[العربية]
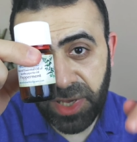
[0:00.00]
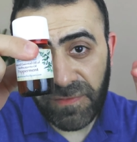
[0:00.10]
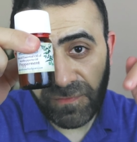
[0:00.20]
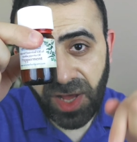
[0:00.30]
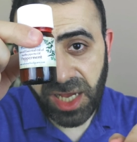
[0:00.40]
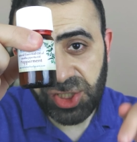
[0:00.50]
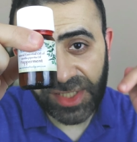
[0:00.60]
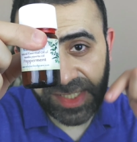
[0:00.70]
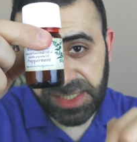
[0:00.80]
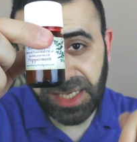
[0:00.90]
ما ينفعش
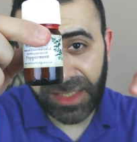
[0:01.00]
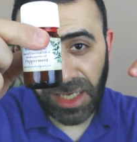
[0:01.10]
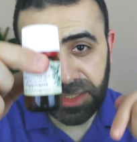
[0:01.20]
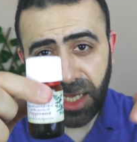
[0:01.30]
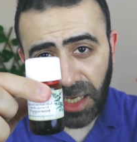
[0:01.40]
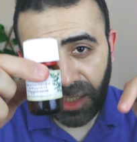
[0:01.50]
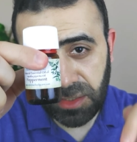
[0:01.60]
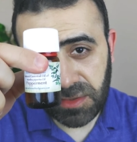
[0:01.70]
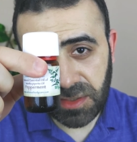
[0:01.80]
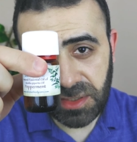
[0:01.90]
زيت النعناع
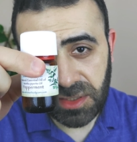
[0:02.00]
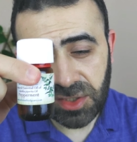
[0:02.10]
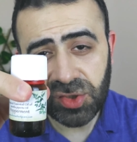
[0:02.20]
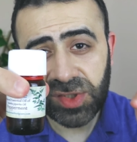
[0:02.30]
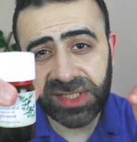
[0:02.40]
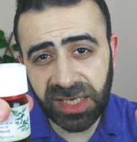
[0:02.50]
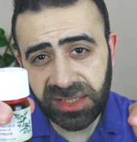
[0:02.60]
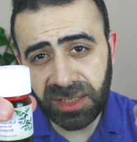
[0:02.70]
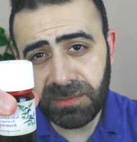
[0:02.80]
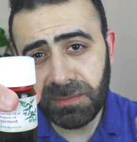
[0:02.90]
العطري
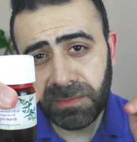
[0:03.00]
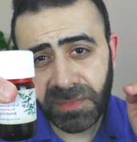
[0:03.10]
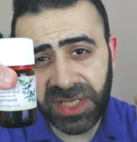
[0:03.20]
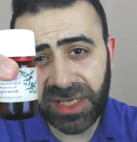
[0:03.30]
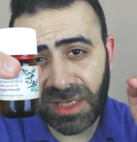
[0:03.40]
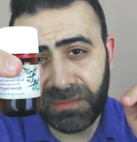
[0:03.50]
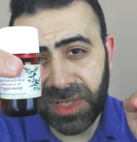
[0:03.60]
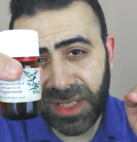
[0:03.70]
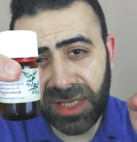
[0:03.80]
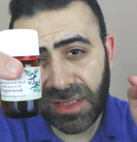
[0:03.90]
يستخدم
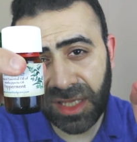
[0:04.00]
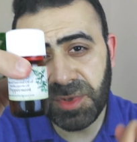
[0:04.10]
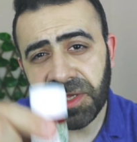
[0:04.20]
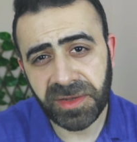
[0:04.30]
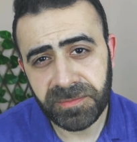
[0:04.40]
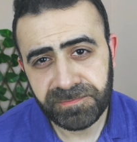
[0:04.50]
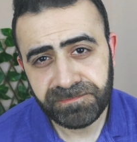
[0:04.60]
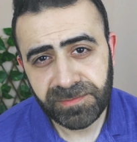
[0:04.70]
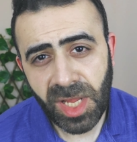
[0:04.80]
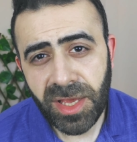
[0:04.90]
بكميات كبيره
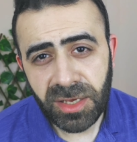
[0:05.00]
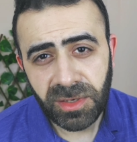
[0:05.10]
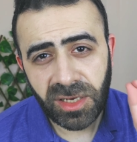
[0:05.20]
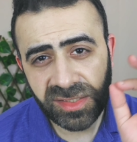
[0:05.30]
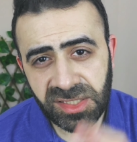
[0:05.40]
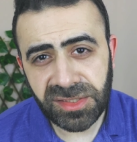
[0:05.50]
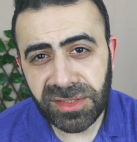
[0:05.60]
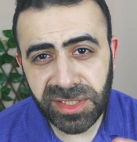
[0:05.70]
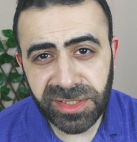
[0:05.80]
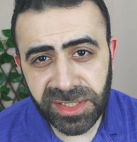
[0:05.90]
خاصة
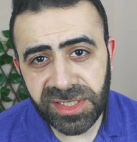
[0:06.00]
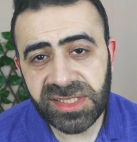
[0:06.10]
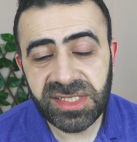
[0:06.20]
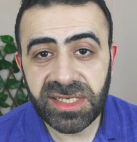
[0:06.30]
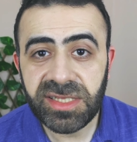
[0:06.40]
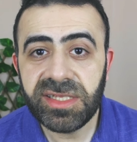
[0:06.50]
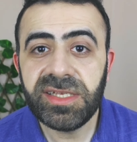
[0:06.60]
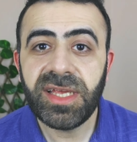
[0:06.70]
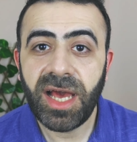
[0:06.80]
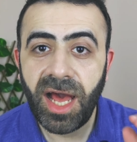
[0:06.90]
للناس
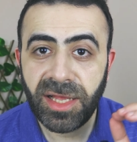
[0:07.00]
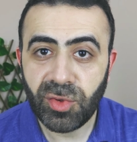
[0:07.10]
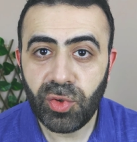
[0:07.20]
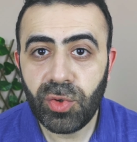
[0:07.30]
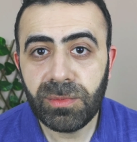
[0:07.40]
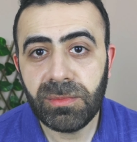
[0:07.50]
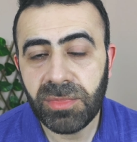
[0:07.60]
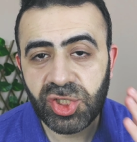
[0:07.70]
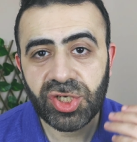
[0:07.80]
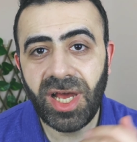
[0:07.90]
اللي عندهم
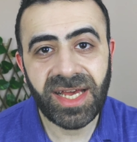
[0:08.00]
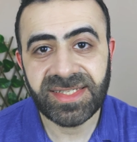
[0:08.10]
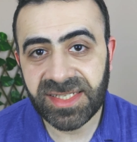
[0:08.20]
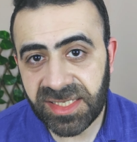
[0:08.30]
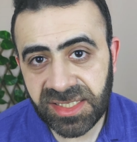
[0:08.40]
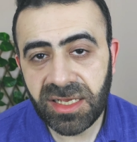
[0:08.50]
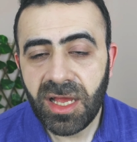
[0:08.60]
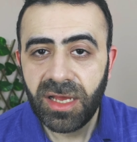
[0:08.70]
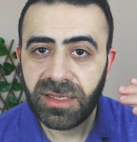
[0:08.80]
بشرة حساسة